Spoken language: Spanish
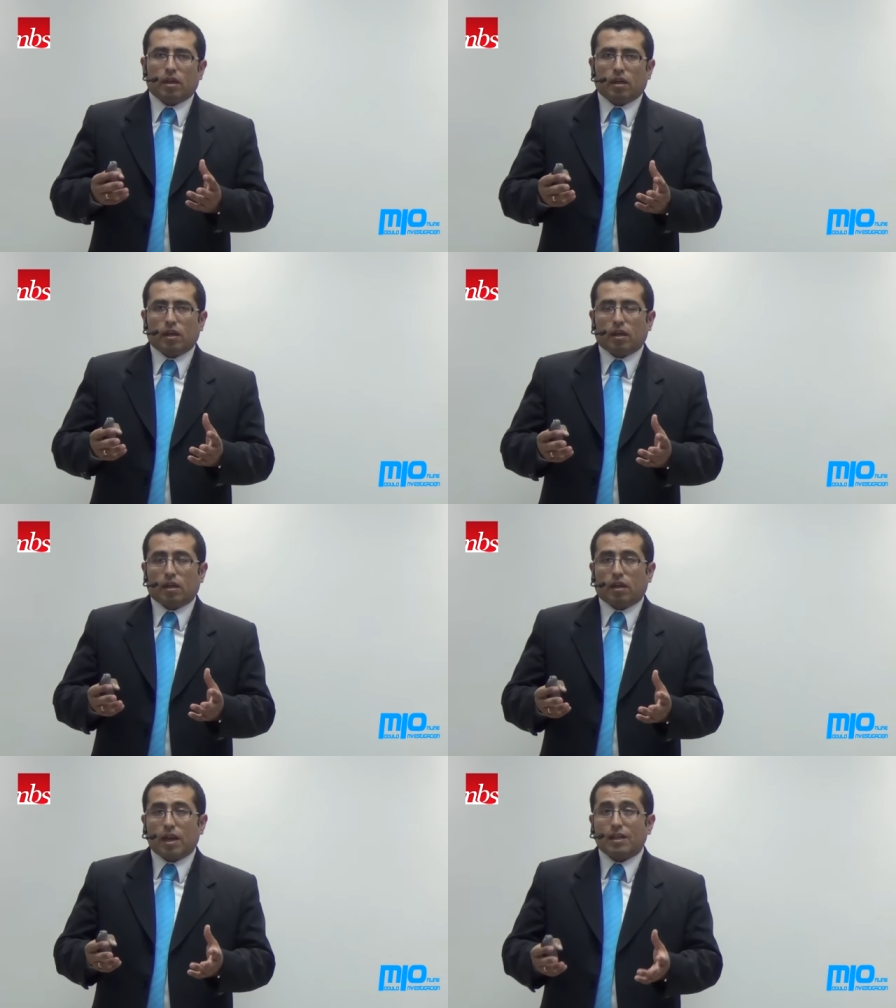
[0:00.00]

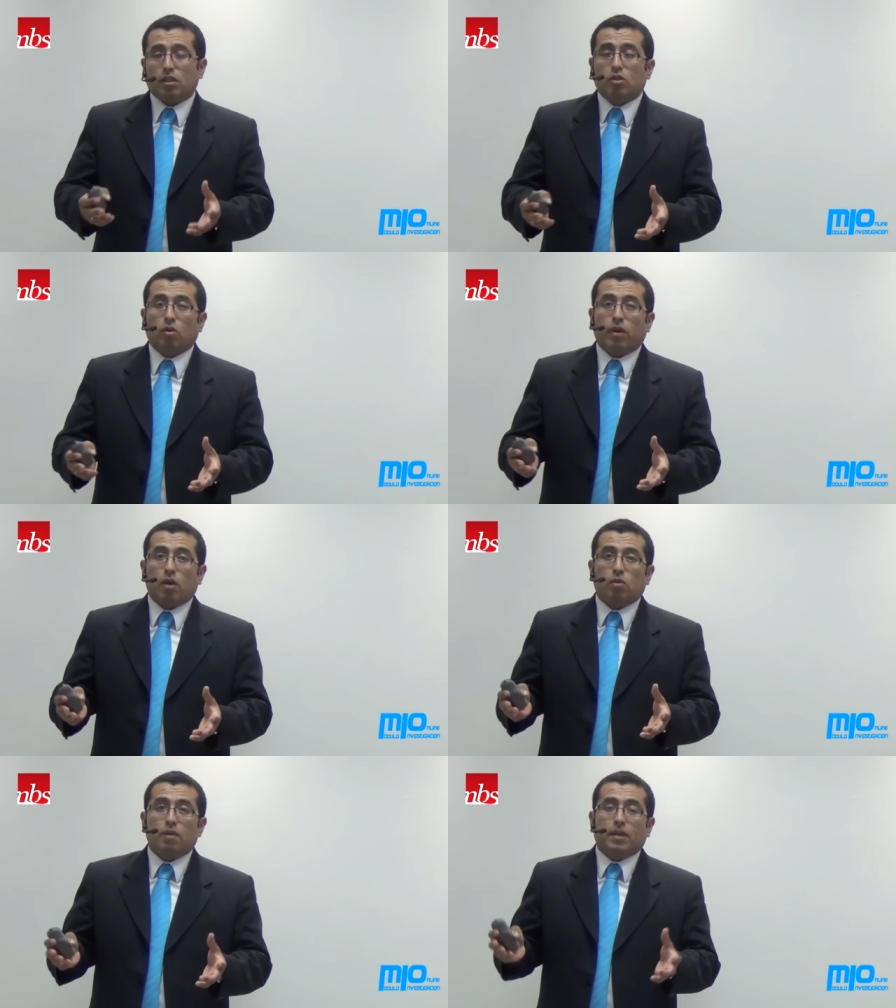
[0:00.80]
eh, clases sobre
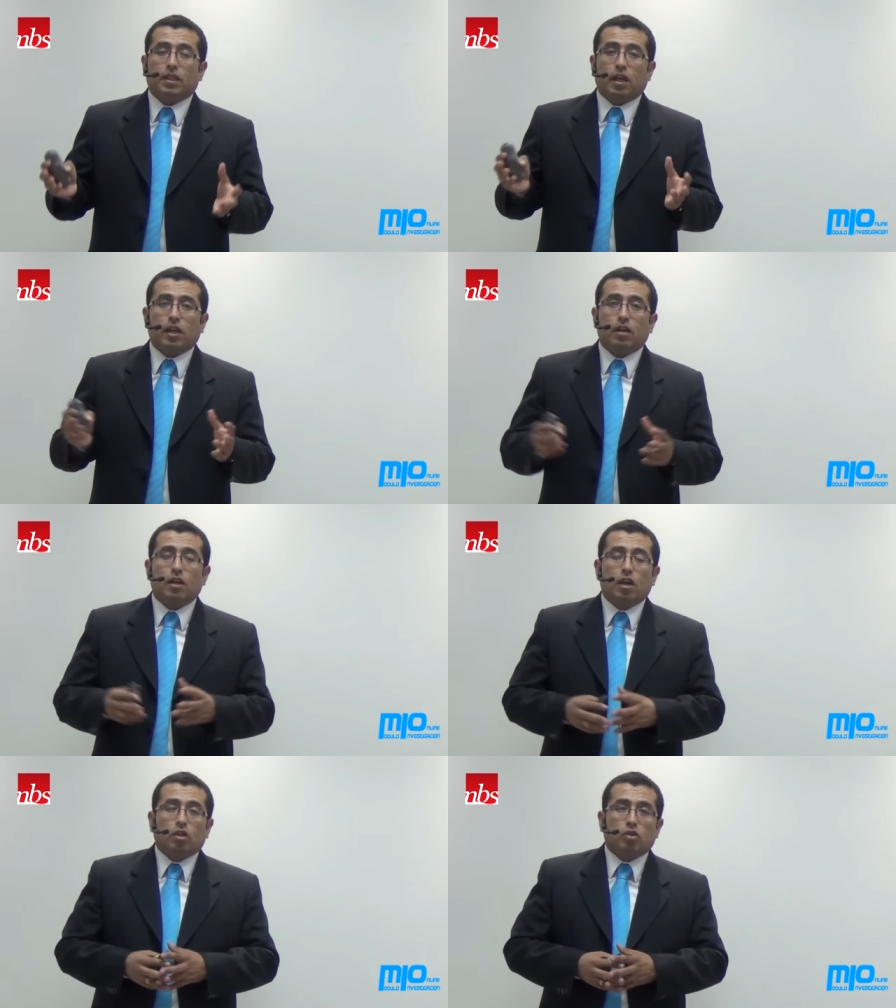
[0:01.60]
alguna materia,
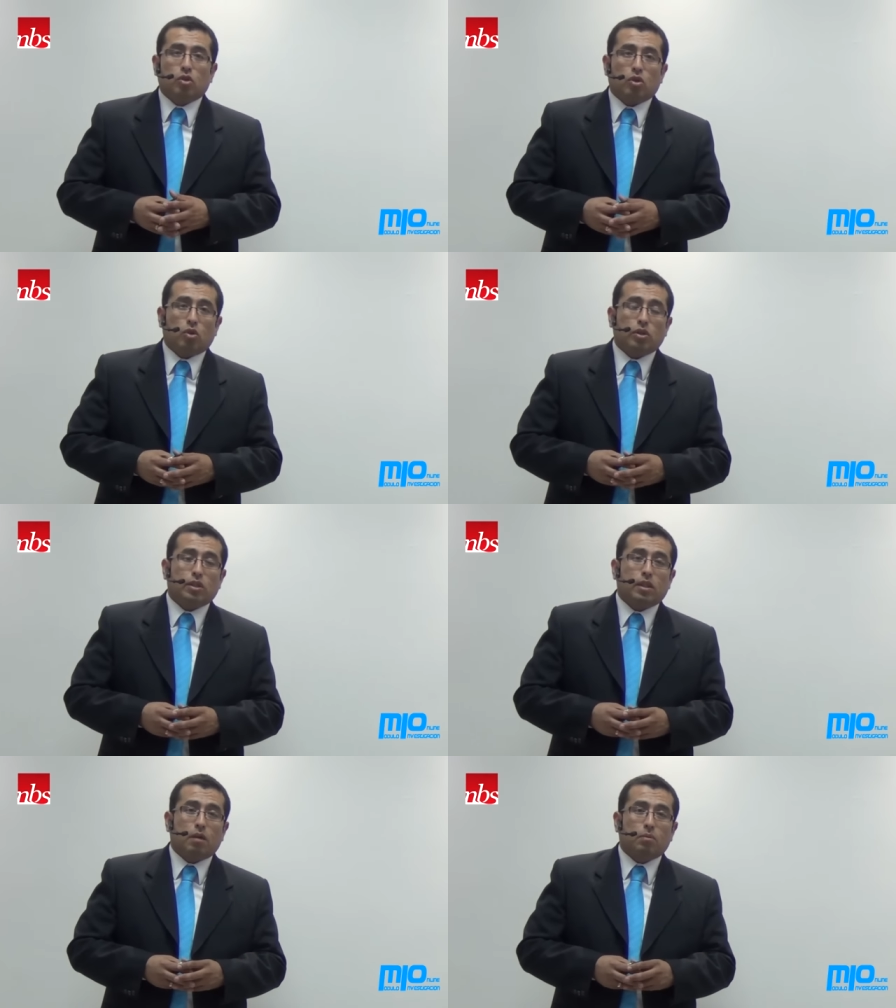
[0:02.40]
nosotros
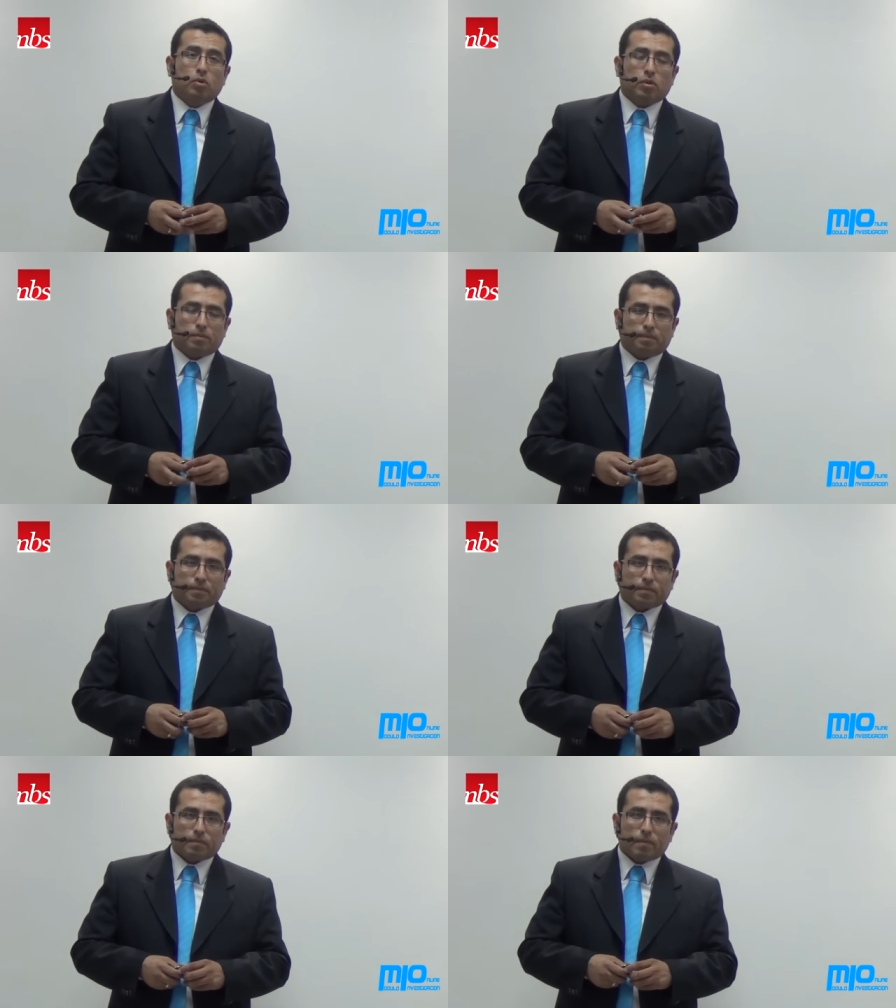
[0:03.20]
estamos
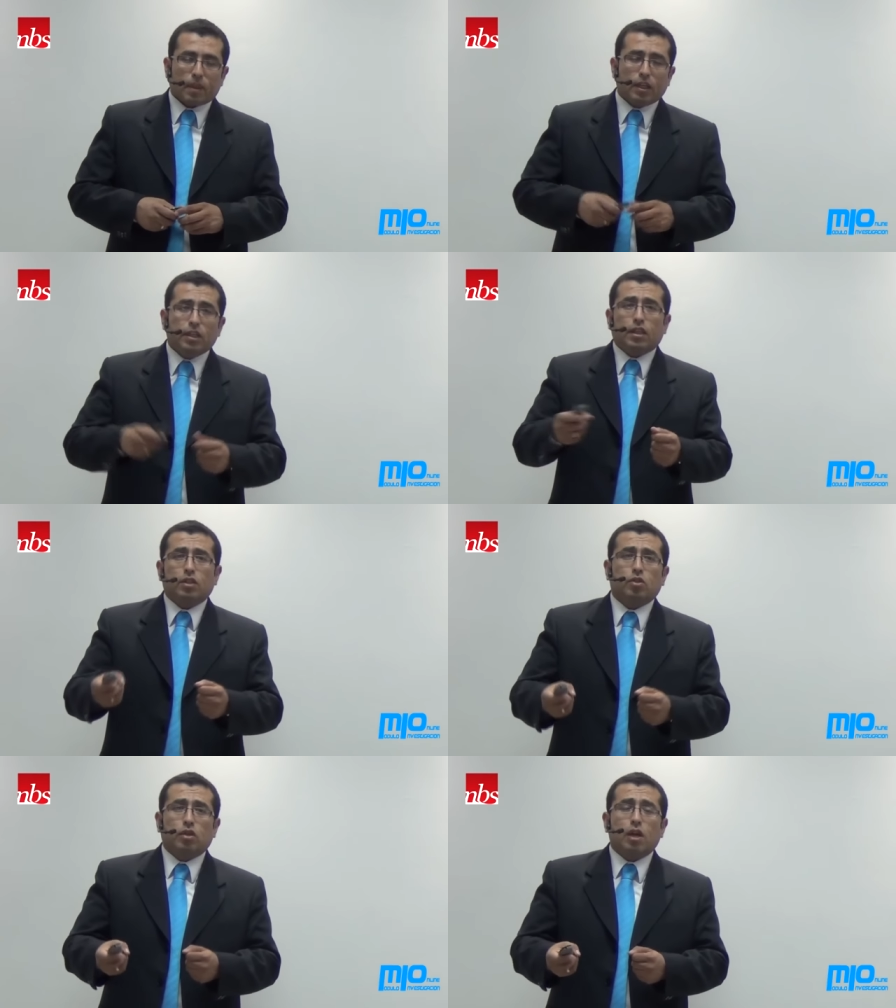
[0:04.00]

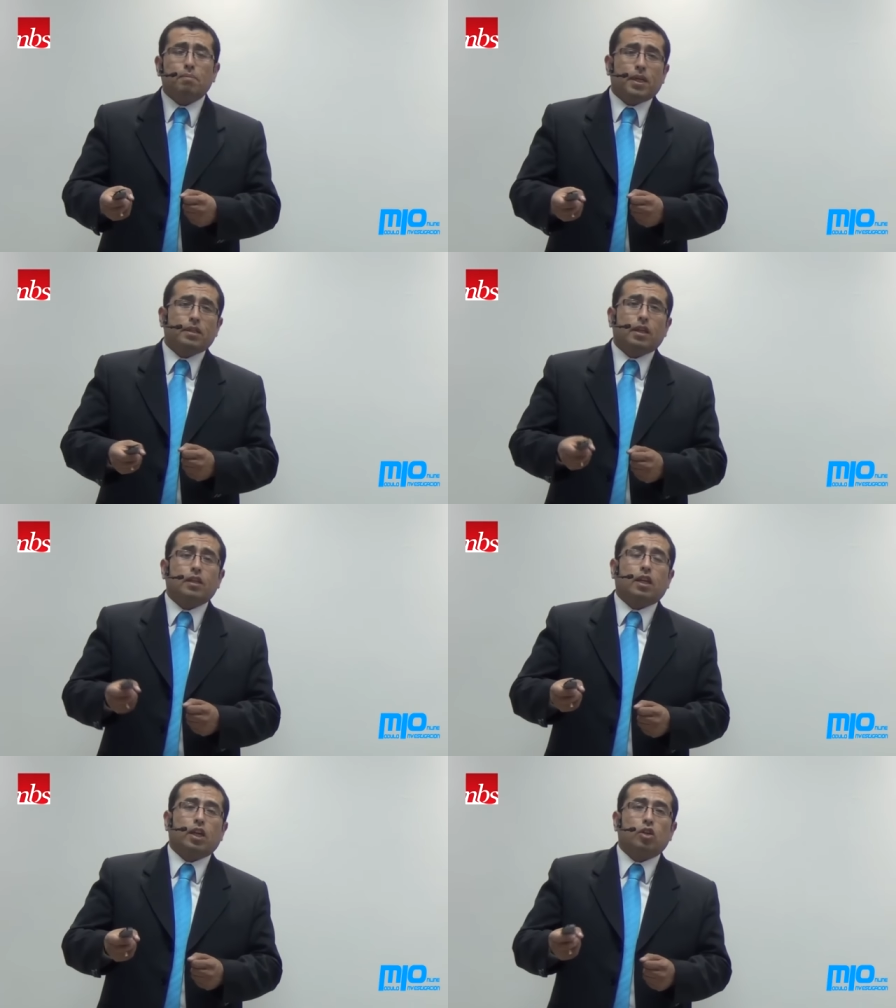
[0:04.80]
intencionalmente
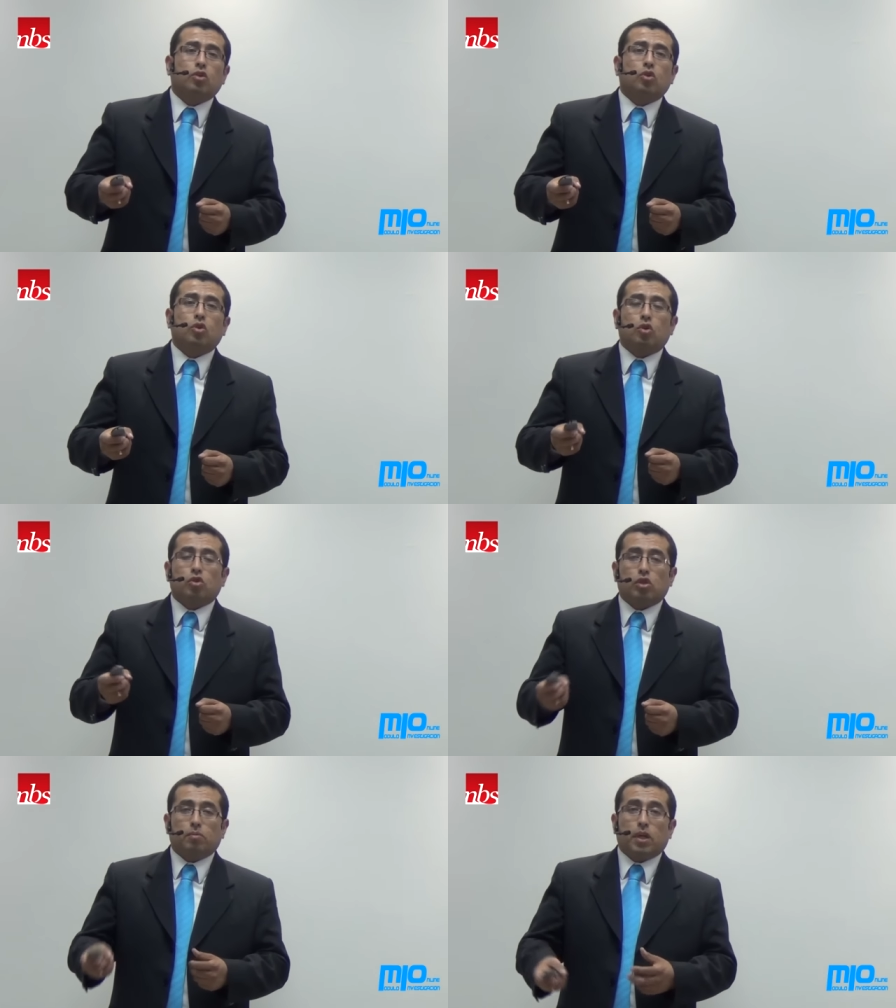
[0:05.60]
adquiriendo
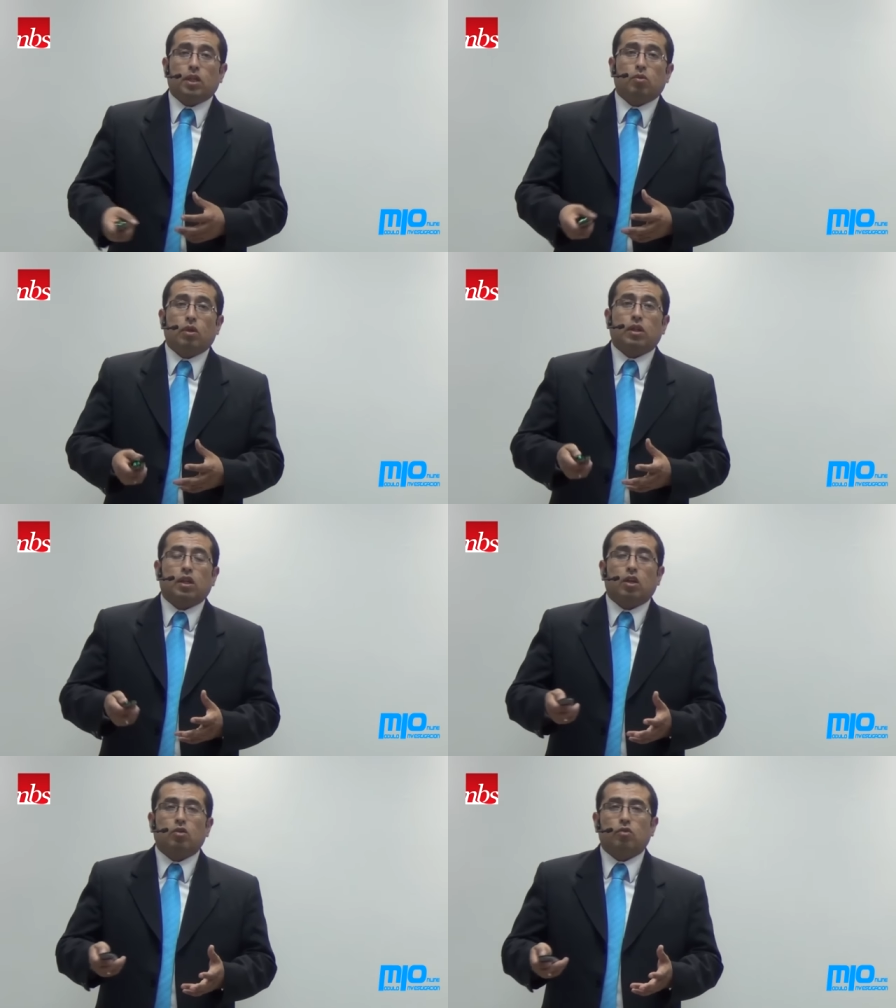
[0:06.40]
conocimiento,
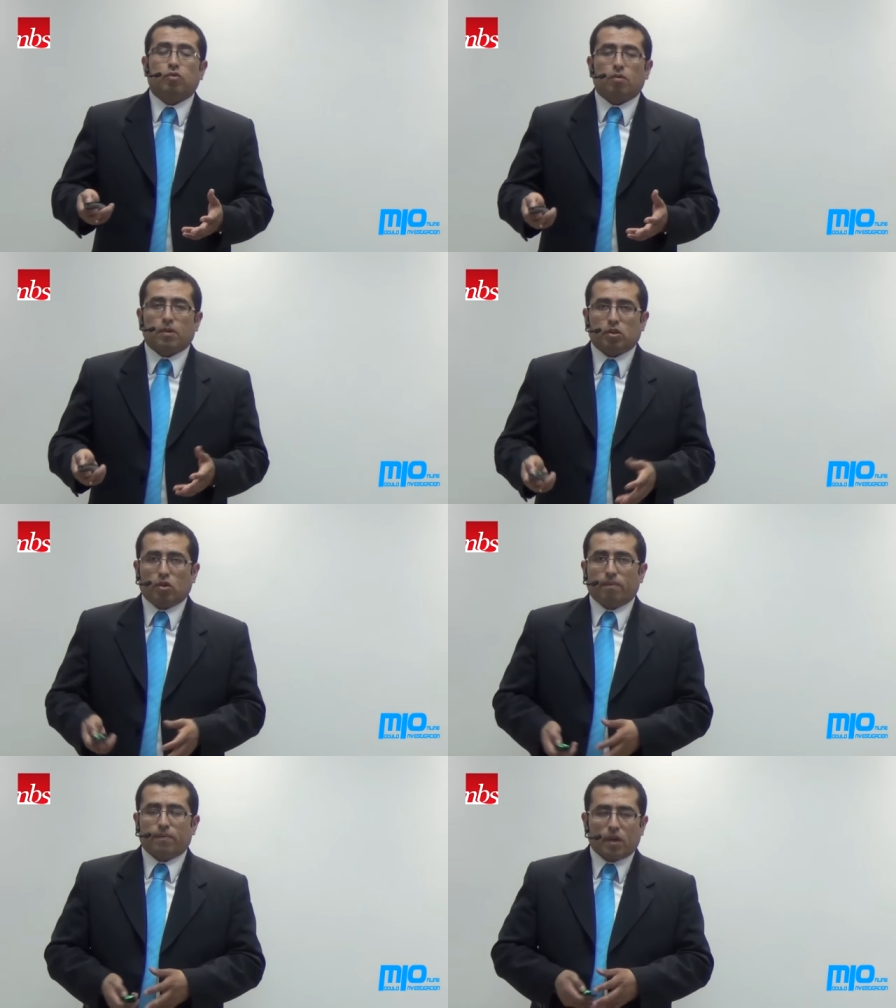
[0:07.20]
adquiriendo
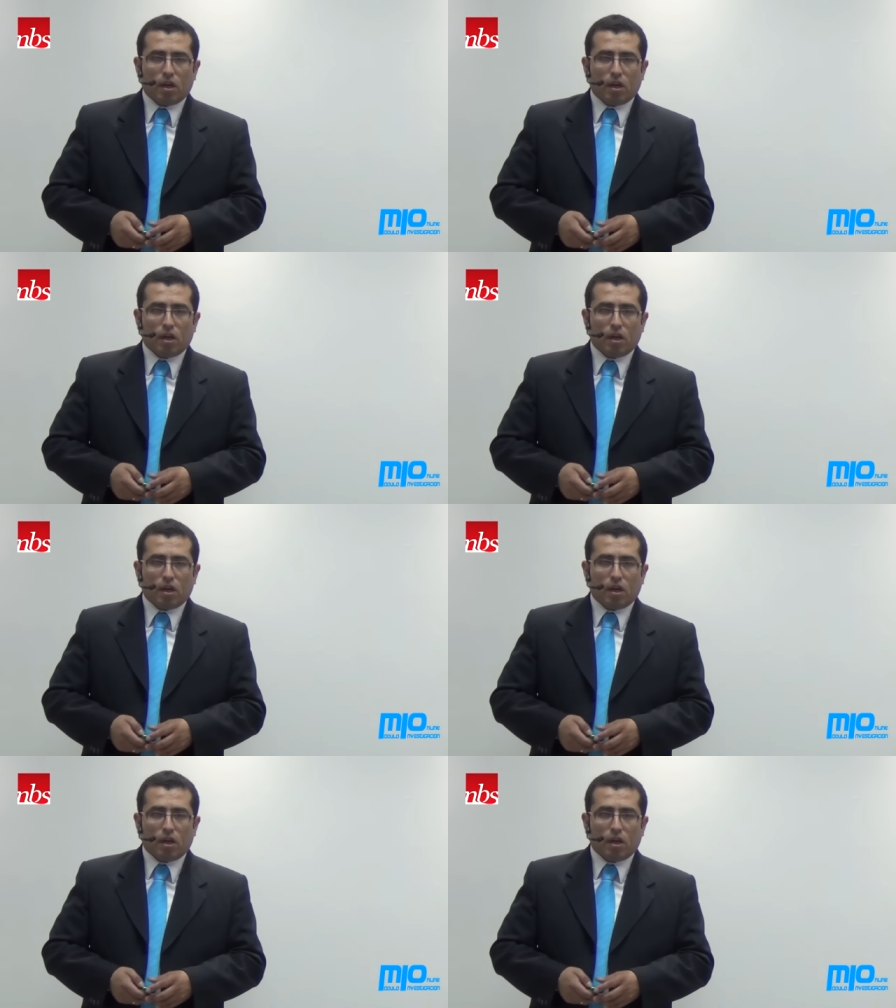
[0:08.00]
información.